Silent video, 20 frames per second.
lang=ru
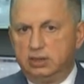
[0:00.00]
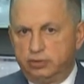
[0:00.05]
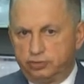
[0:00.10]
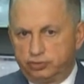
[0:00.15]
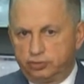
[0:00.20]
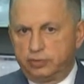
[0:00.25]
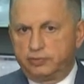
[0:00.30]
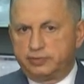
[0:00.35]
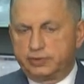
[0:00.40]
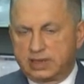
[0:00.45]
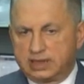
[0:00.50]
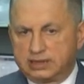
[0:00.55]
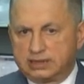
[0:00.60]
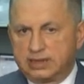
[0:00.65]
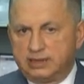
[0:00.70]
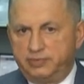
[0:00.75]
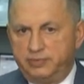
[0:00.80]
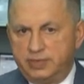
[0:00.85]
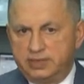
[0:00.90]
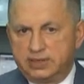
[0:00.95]
чтобы
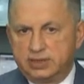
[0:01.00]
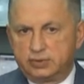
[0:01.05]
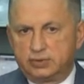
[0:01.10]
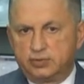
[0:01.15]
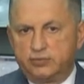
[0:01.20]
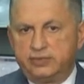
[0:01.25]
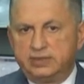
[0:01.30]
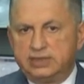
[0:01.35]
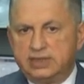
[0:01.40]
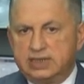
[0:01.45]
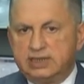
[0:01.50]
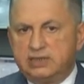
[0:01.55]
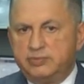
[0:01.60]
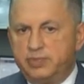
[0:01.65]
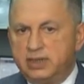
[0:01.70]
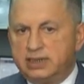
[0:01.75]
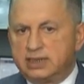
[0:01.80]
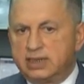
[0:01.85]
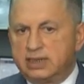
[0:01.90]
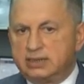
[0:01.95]
сказать бизнесу, вы знаете,
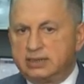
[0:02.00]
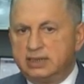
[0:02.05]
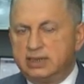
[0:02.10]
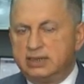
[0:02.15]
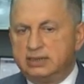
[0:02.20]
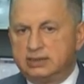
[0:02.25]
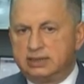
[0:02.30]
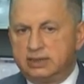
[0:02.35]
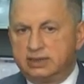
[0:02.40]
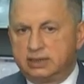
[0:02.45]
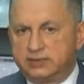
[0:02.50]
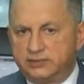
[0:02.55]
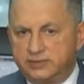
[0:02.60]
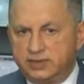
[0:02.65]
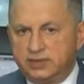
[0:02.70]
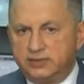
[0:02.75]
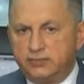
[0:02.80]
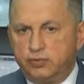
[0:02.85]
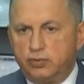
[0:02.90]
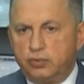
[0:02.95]
мы отказались от
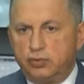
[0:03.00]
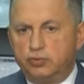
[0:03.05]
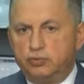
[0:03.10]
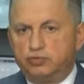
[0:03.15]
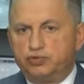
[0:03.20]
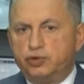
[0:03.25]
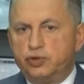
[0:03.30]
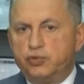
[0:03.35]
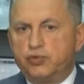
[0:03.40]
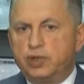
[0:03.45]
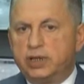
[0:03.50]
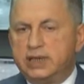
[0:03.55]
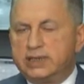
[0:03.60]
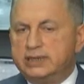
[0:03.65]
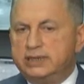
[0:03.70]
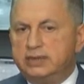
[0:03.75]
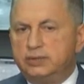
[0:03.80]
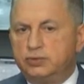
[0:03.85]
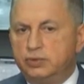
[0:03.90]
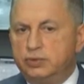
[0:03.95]
всего, уже
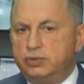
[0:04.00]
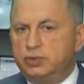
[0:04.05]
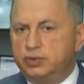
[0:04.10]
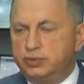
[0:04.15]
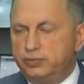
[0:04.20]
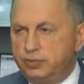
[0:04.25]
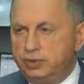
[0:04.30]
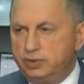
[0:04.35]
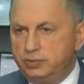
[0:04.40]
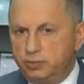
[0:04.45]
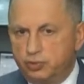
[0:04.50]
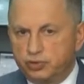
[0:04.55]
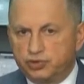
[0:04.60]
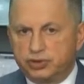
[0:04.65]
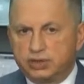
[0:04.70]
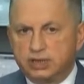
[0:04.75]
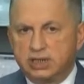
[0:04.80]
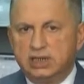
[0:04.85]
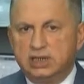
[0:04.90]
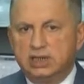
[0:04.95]
украсть никто ничего не
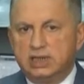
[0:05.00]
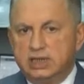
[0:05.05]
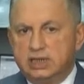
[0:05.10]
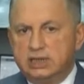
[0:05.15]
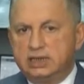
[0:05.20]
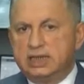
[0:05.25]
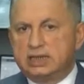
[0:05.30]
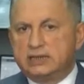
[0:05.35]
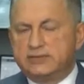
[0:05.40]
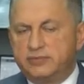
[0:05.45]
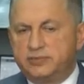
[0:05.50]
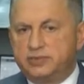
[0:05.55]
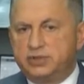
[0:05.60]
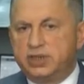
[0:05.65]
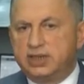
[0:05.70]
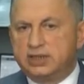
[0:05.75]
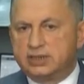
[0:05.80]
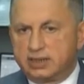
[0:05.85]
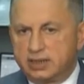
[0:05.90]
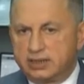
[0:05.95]
может, и нас
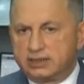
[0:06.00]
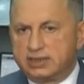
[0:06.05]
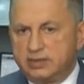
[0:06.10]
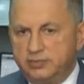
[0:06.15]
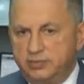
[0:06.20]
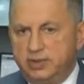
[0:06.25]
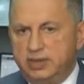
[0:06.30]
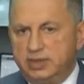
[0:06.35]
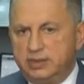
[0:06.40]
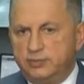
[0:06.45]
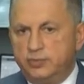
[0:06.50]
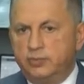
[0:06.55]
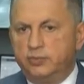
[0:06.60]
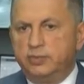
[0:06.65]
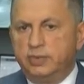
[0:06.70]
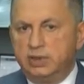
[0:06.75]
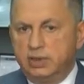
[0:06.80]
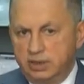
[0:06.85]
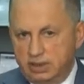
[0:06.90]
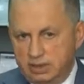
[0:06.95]
вообще остался минимум.
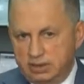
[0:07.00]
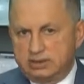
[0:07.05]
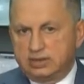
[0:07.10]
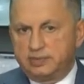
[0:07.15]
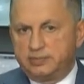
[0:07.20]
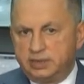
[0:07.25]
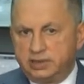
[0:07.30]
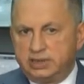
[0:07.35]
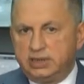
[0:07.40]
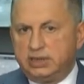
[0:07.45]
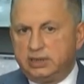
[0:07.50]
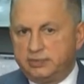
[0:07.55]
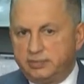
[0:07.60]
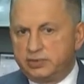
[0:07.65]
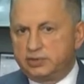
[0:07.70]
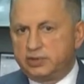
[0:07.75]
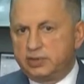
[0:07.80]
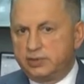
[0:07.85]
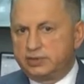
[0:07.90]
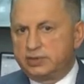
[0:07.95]
Заплатите,
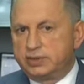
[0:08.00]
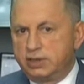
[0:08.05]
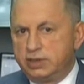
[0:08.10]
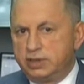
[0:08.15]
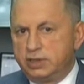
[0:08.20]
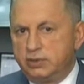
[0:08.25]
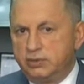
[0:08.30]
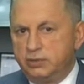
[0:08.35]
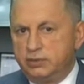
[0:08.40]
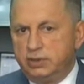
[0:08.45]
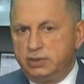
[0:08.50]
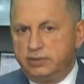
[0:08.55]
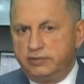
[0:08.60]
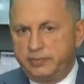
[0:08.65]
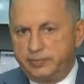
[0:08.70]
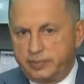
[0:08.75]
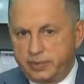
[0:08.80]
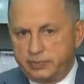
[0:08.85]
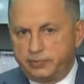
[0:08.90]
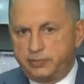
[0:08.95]
пожалуйста, налоги, и вы
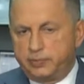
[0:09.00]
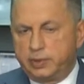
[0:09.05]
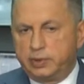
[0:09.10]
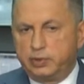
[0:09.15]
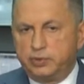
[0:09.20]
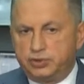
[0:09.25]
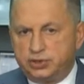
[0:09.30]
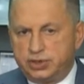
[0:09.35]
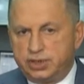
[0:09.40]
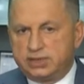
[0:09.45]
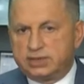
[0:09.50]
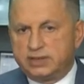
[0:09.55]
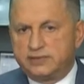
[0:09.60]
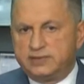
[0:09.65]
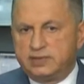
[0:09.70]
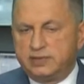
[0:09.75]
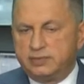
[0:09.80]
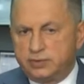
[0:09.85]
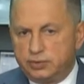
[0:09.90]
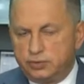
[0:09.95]
получите
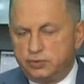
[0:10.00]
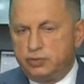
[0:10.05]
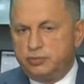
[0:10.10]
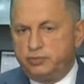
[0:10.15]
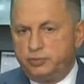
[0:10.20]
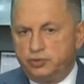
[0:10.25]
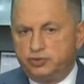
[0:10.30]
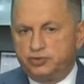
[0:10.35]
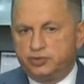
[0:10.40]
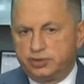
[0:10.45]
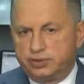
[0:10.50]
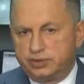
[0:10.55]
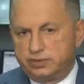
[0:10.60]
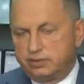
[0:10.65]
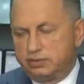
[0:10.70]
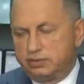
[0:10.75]
совсем другой бюджет,